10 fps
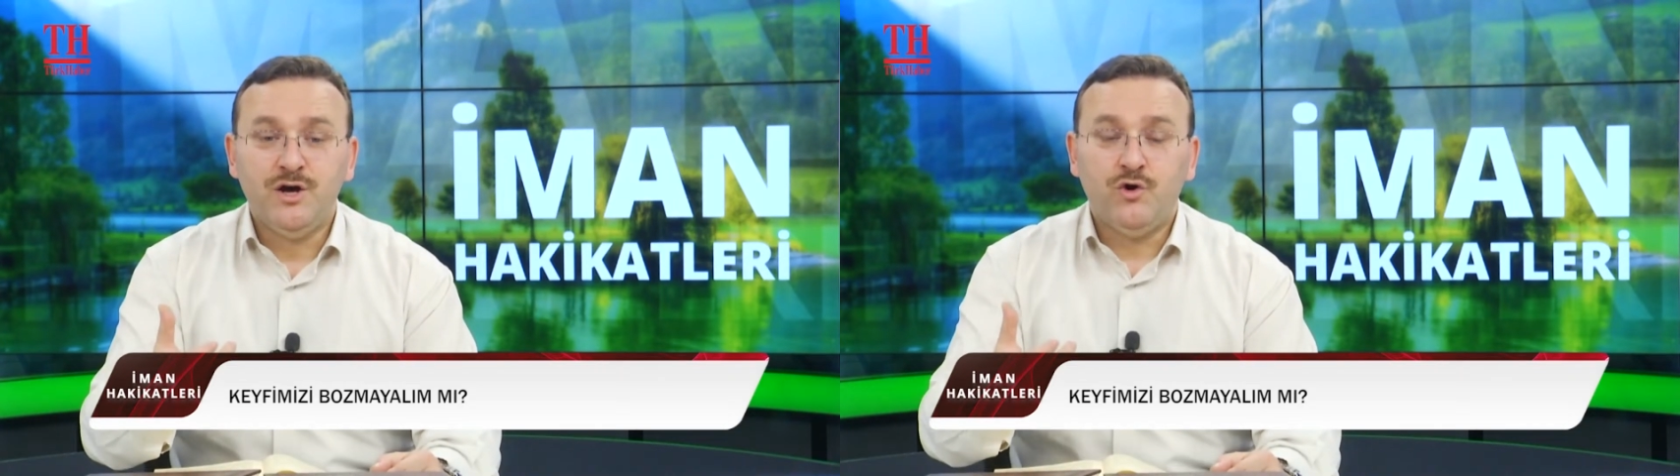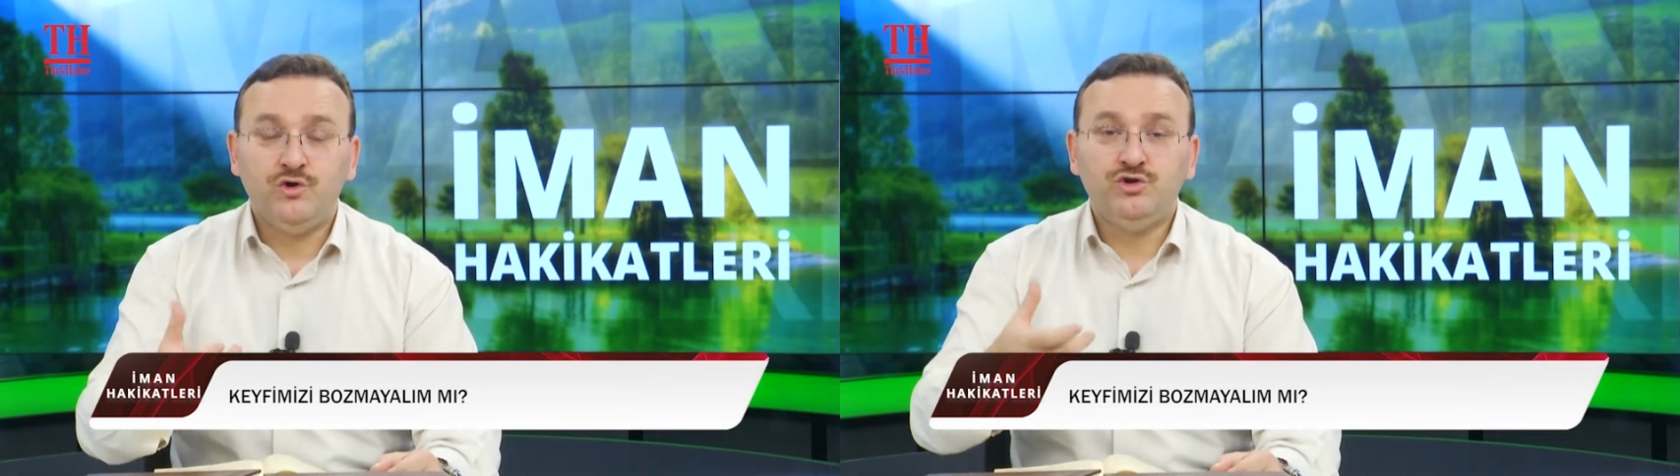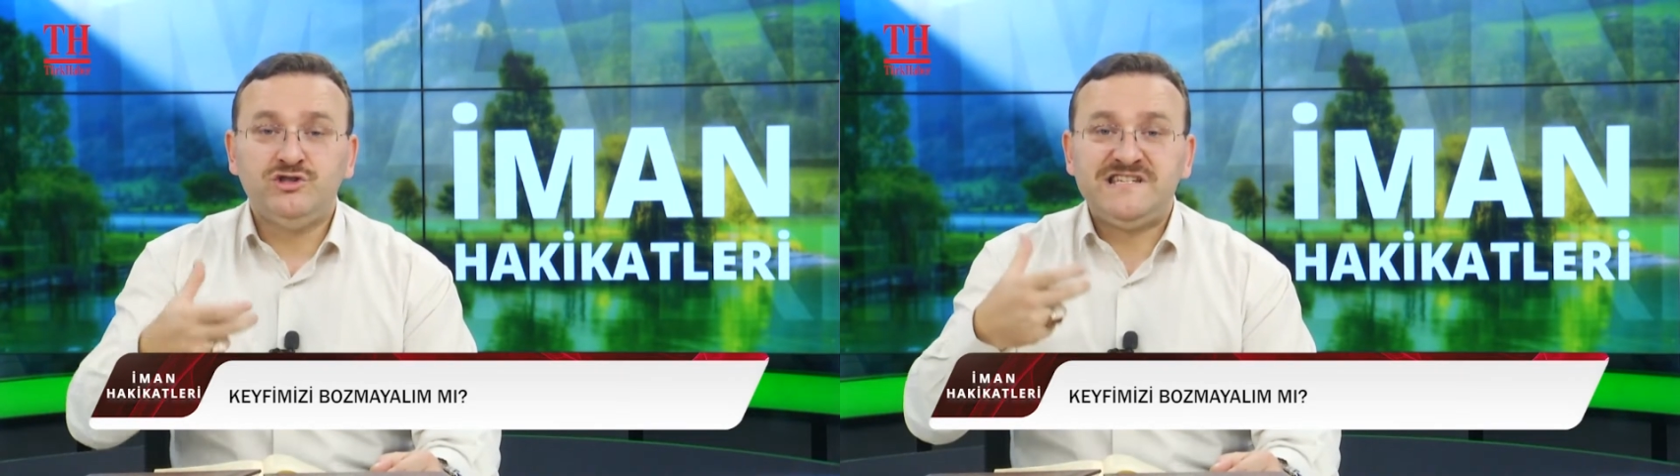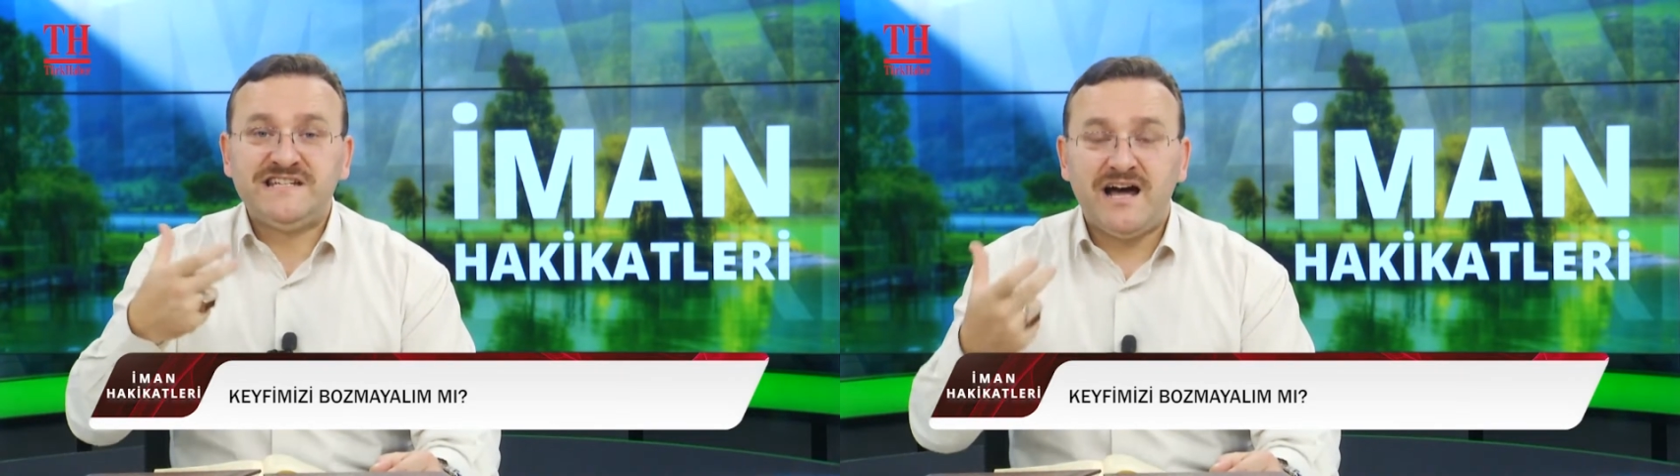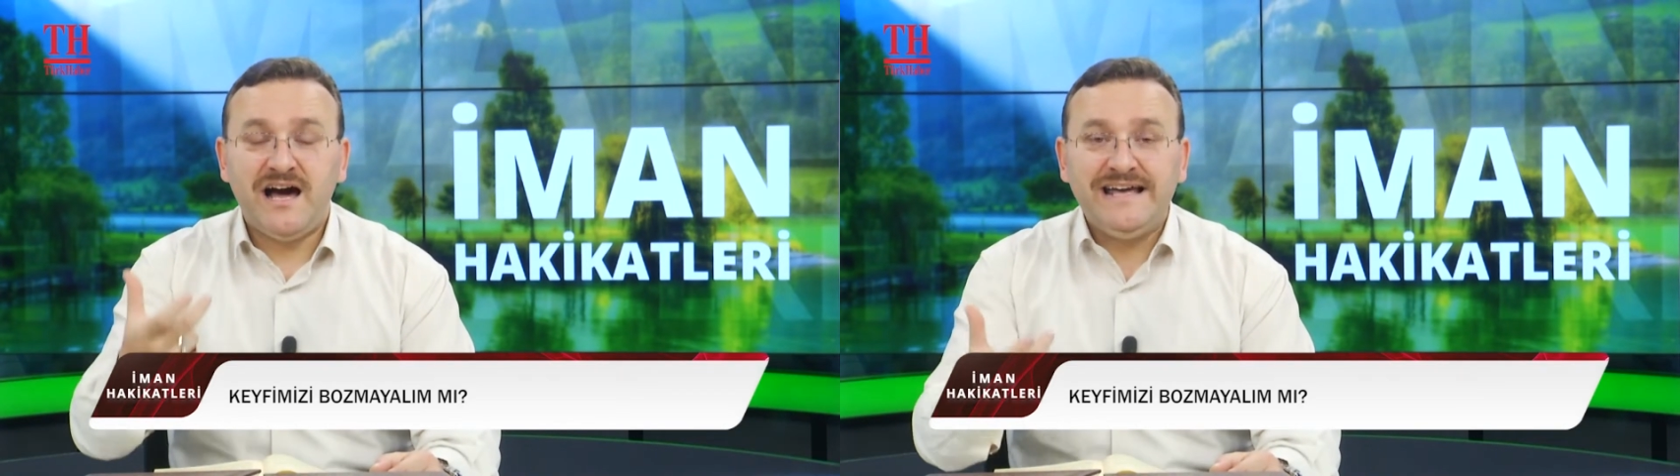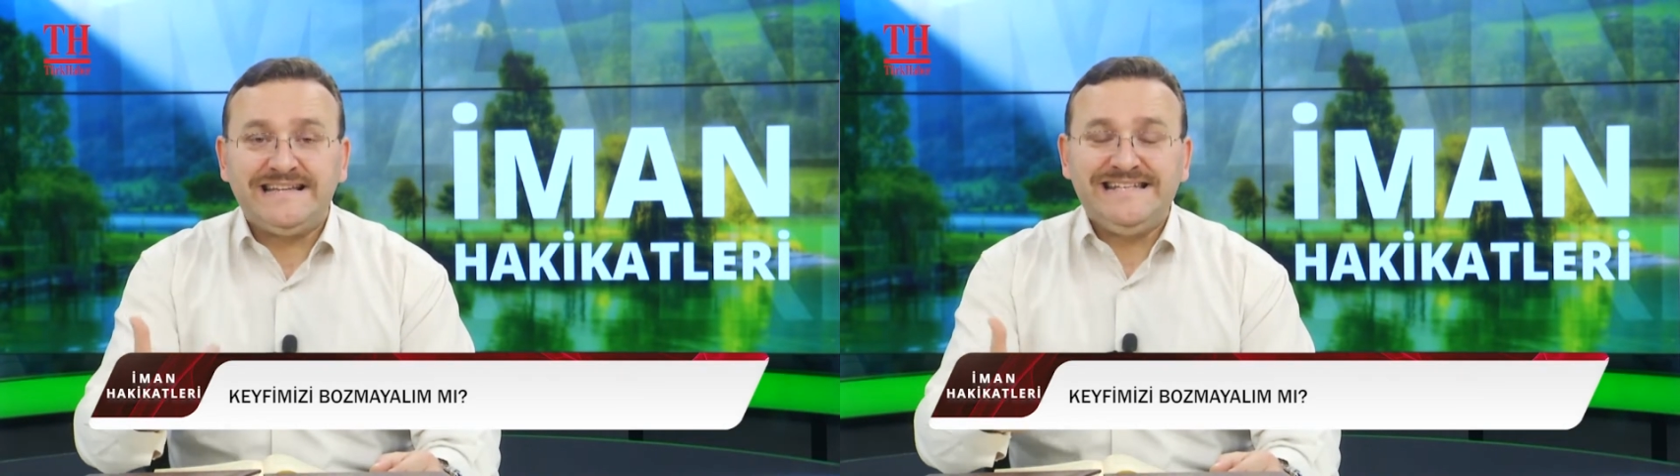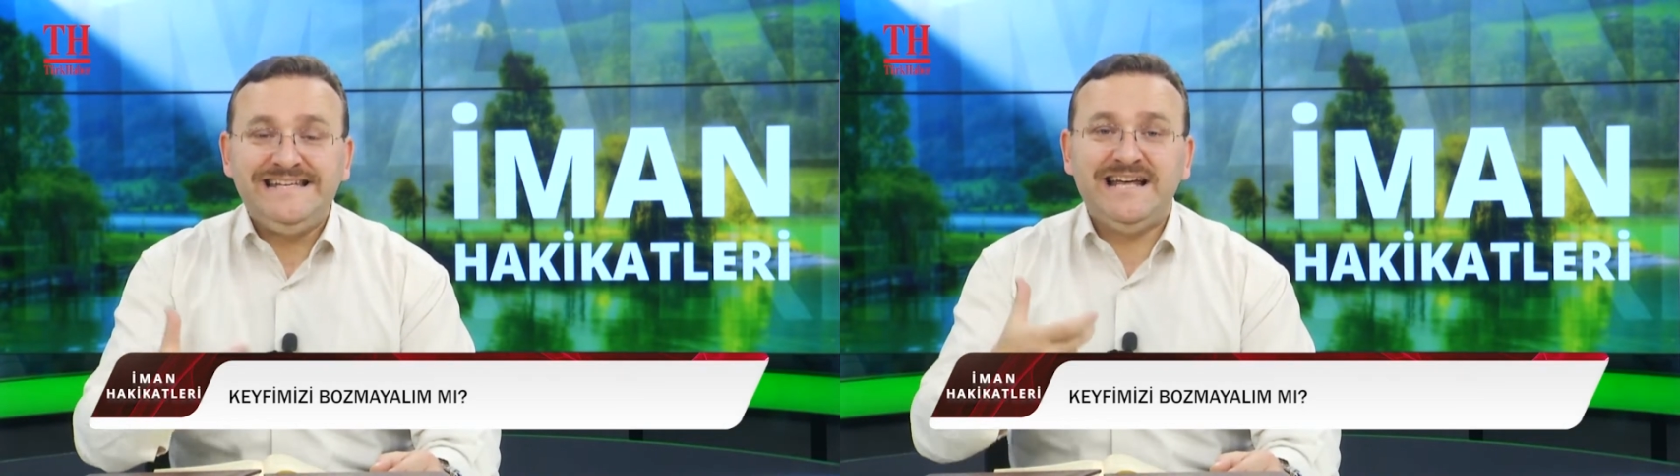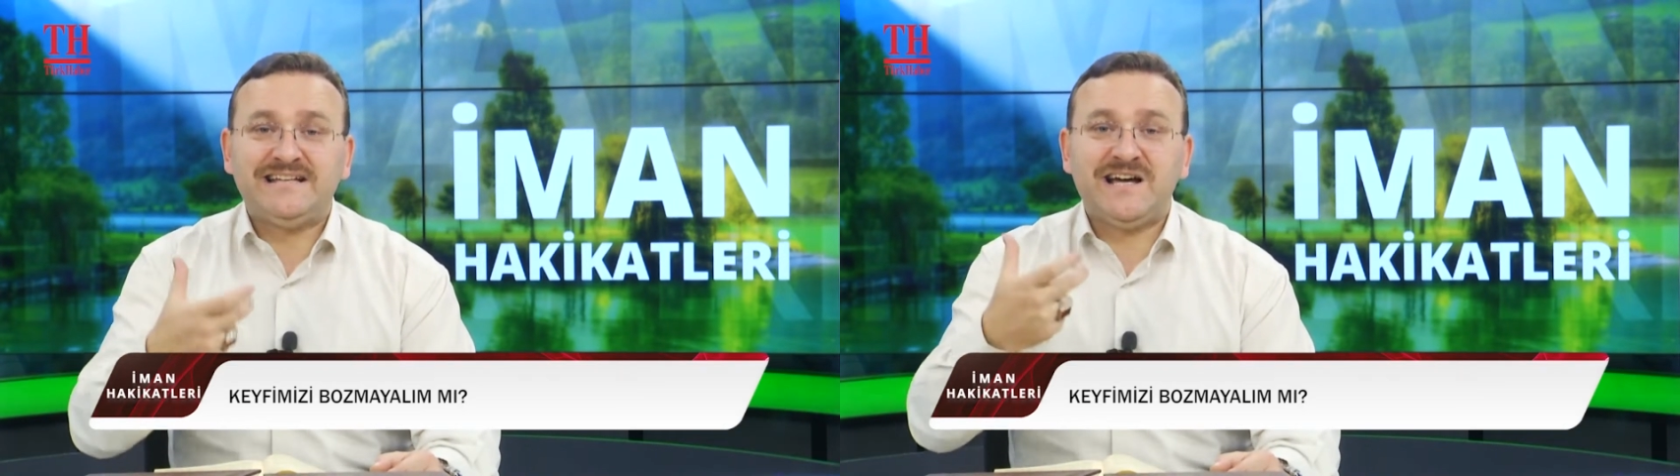onun
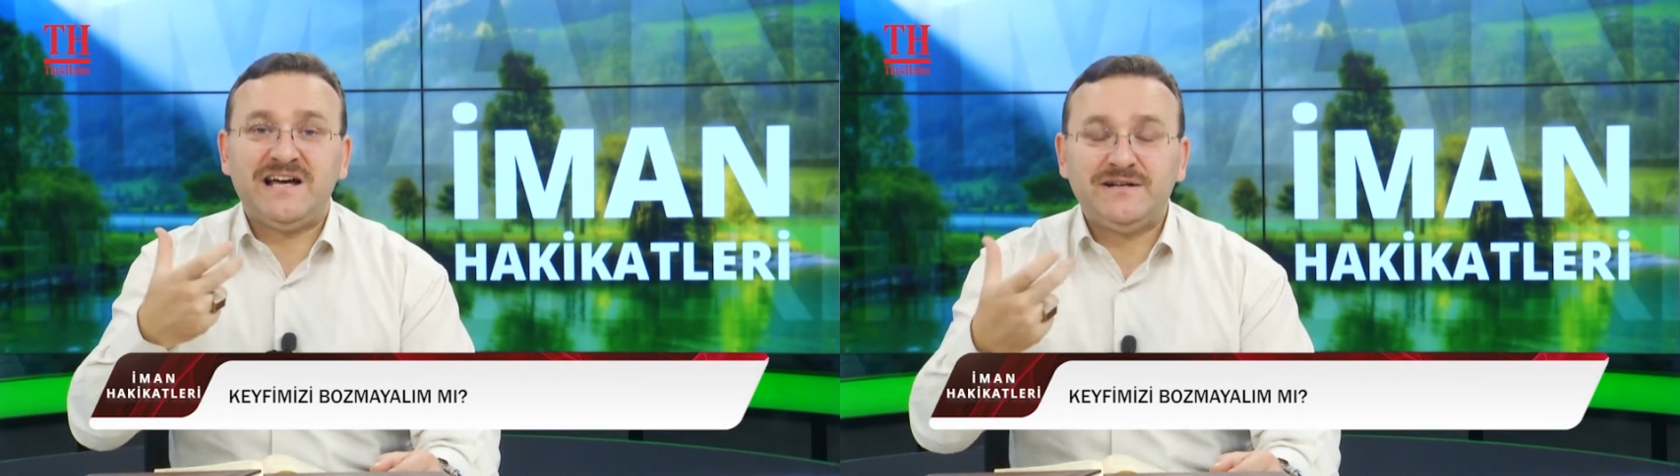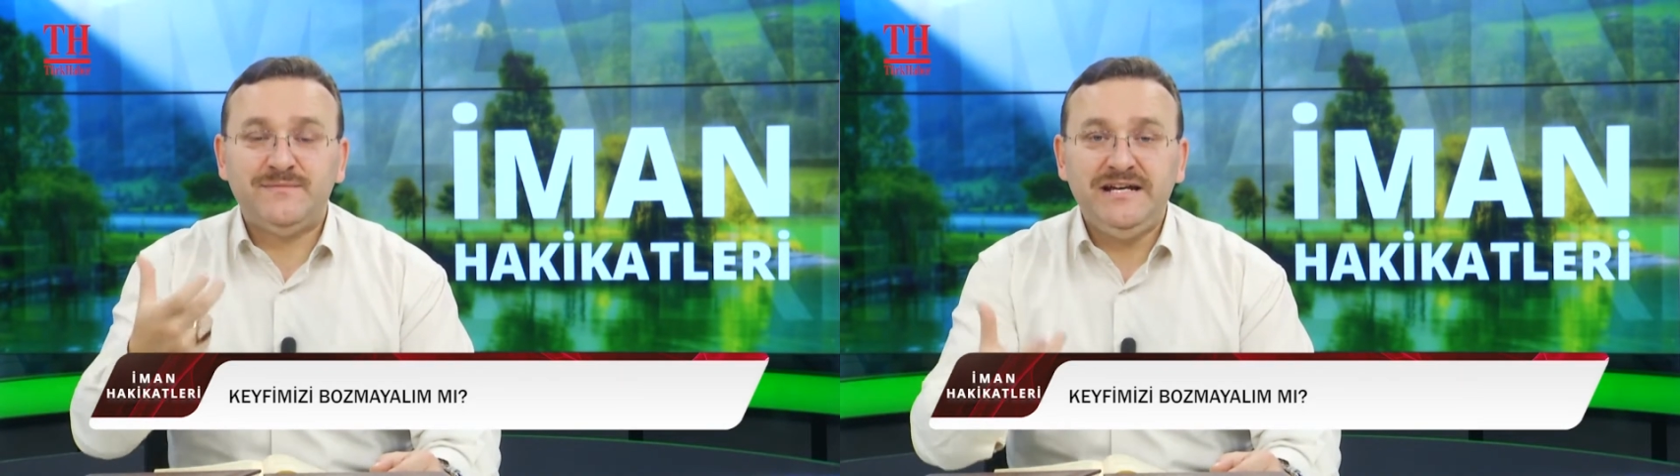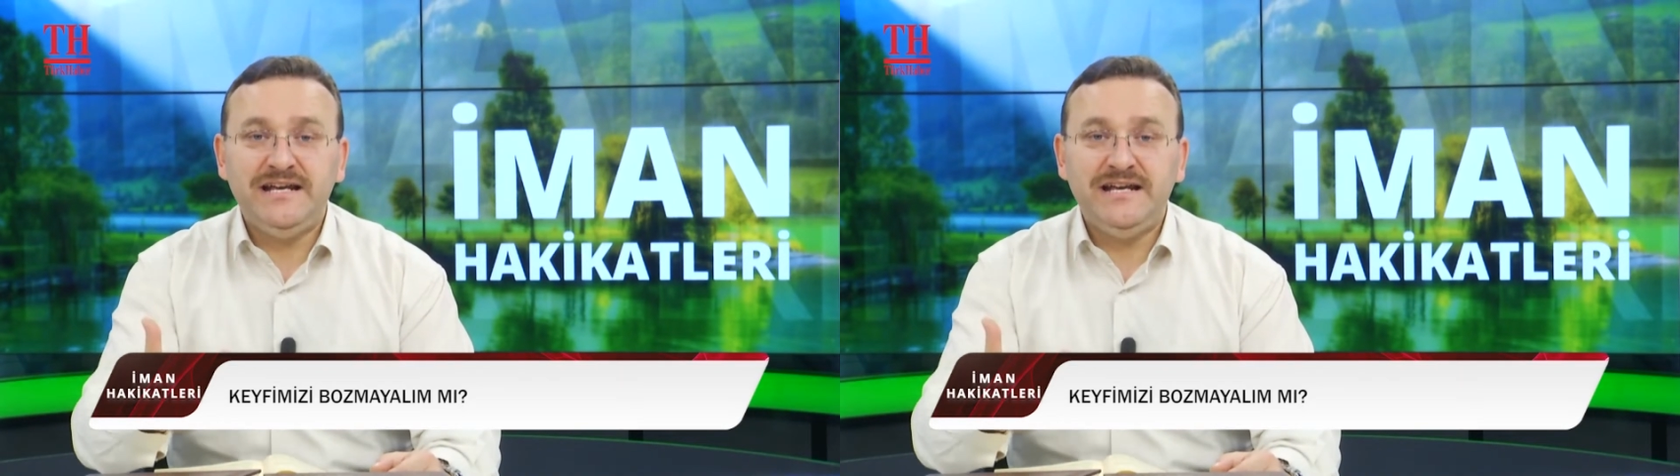ziraatiyle, tarımıyla